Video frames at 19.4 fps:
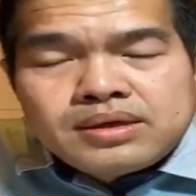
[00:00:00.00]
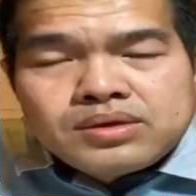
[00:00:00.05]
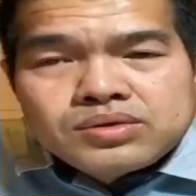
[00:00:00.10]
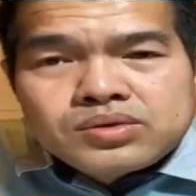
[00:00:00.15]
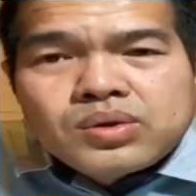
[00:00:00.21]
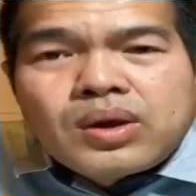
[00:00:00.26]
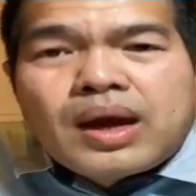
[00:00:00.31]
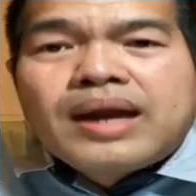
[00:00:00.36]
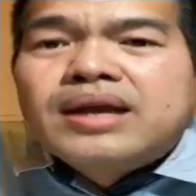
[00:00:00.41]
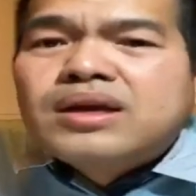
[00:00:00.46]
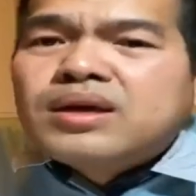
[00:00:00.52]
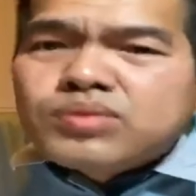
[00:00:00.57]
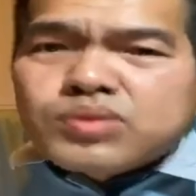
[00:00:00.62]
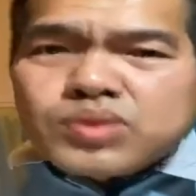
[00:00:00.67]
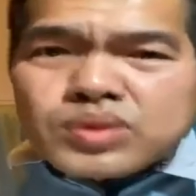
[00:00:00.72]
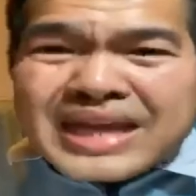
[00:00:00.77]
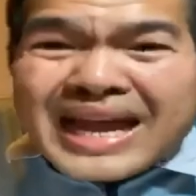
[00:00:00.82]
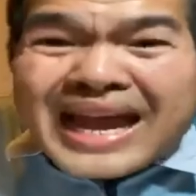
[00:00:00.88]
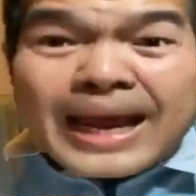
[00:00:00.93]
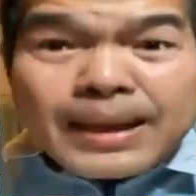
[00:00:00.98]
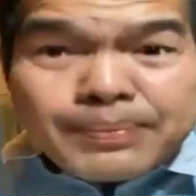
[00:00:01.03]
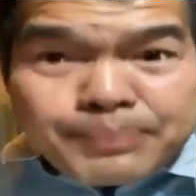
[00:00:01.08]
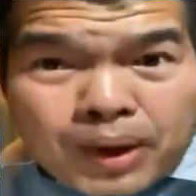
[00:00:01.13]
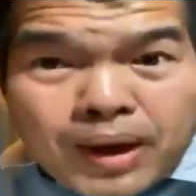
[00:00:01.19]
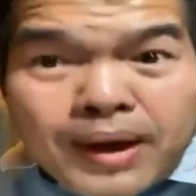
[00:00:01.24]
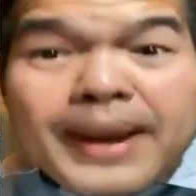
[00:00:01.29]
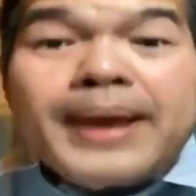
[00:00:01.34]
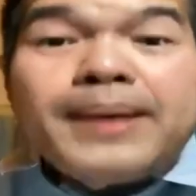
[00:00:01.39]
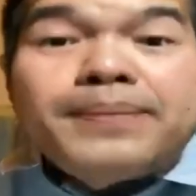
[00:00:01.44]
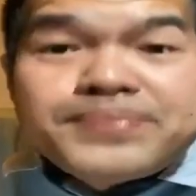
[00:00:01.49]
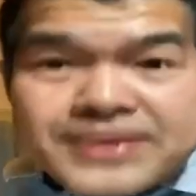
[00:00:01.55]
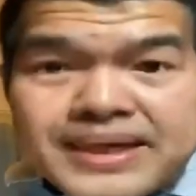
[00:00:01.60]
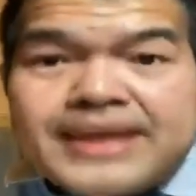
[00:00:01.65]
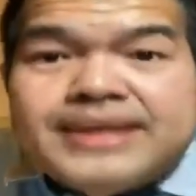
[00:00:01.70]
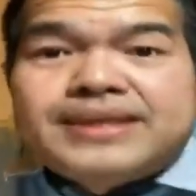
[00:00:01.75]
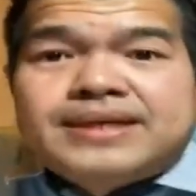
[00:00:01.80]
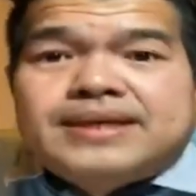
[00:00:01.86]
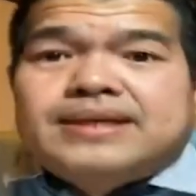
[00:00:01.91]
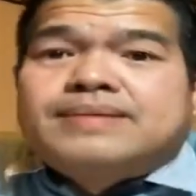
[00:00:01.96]
số là chúng ta hát Paul
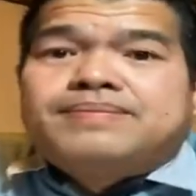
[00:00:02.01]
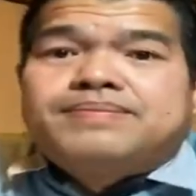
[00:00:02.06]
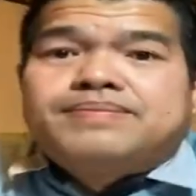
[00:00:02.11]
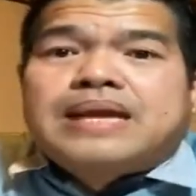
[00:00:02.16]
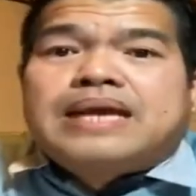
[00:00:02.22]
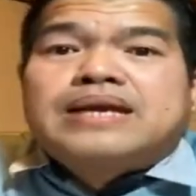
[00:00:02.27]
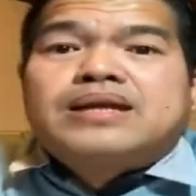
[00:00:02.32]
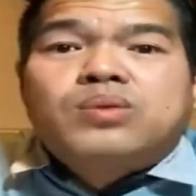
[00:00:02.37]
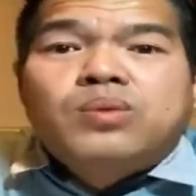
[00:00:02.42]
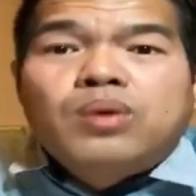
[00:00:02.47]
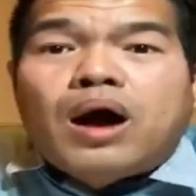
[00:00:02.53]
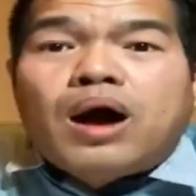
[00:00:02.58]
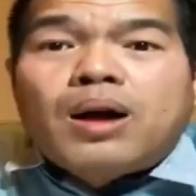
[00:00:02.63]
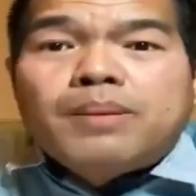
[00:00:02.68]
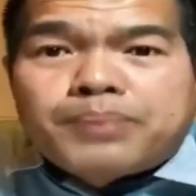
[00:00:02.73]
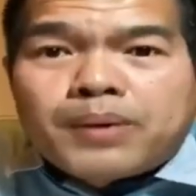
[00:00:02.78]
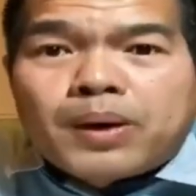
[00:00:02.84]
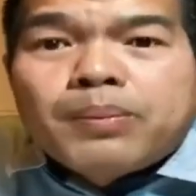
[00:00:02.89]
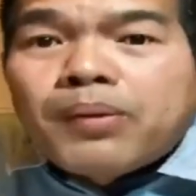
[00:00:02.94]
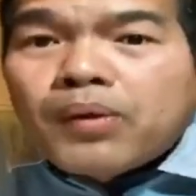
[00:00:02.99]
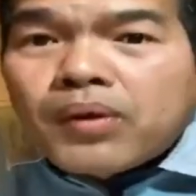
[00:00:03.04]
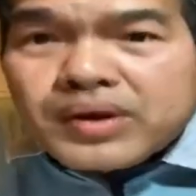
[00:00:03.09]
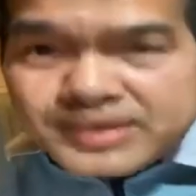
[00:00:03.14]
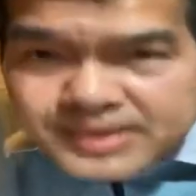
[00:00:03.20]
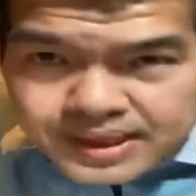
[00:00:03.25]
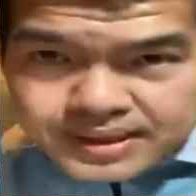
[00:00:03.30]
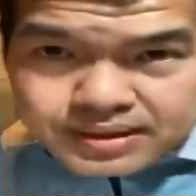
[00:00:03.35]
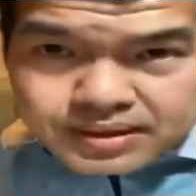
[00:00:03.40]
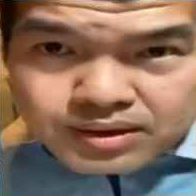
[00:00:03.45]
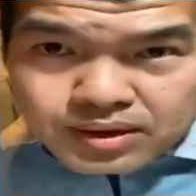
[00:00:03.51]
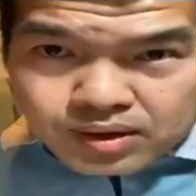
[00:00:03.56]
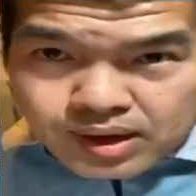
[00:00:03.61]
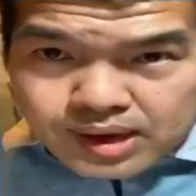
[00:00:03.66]
Epstein thiệt để thua ở Pro Kitchen, ok?